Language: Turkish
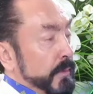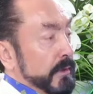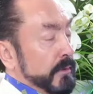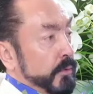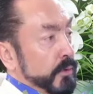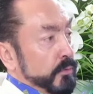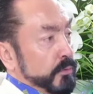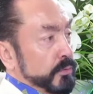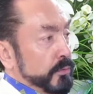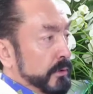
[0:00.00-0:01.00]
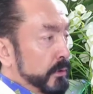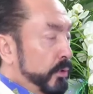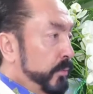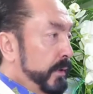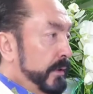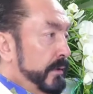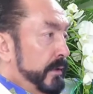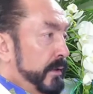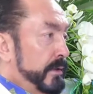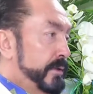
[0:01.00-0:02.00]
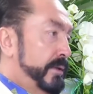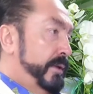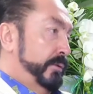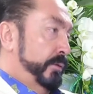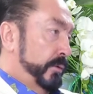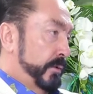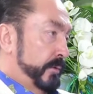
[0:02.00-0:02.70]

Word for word: ki böyle üst düzey toplantılara Hızır katılıyor.